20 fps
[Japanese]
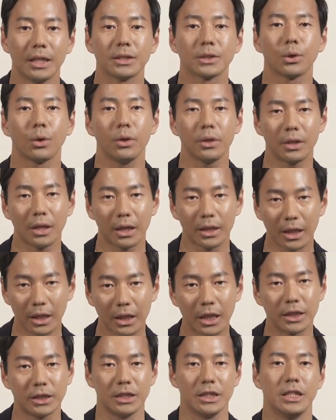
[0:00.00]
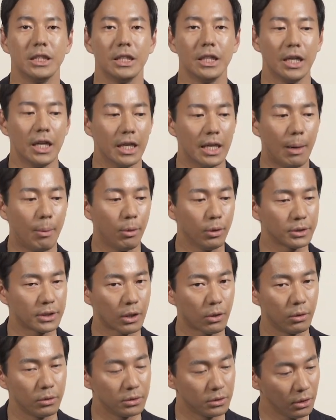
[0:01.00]
そういった方たちに山本
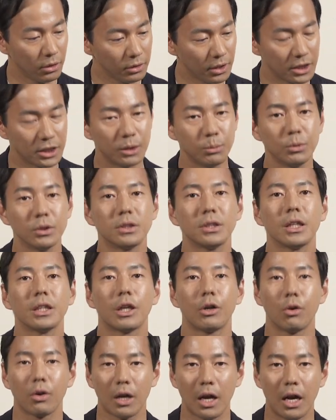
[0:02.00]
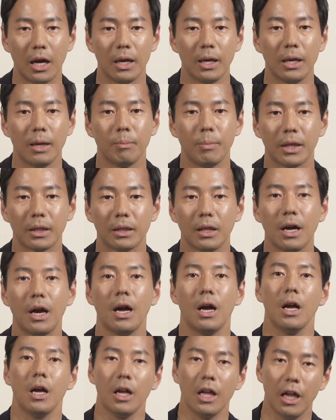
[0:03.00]
左近どんな人物なんだろうかま
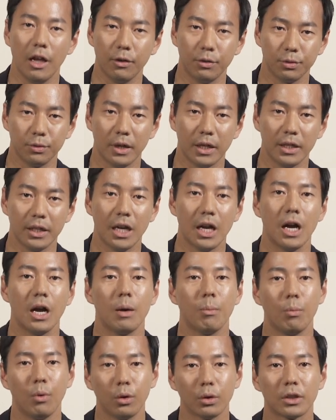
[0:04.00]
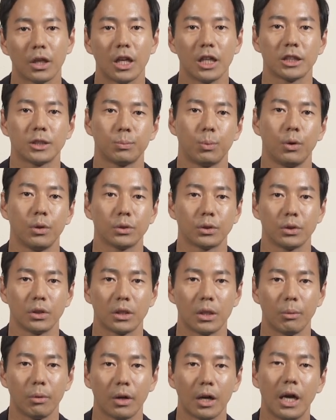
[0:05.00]
た F1 やモータースポーツと
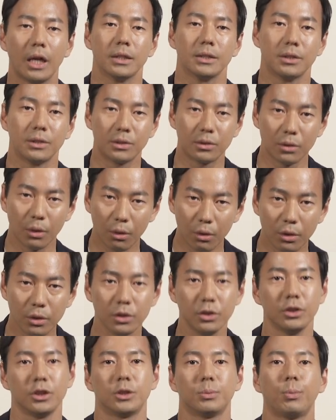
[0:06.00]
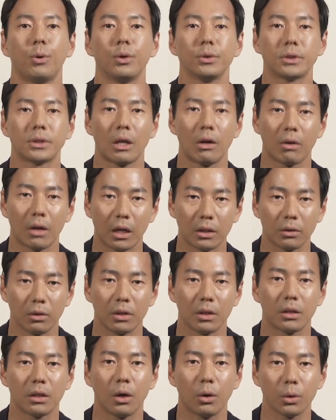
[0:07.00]
いったものがどういうスポーツなのかと
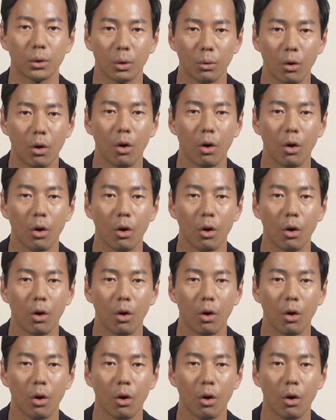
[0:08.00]
いったこと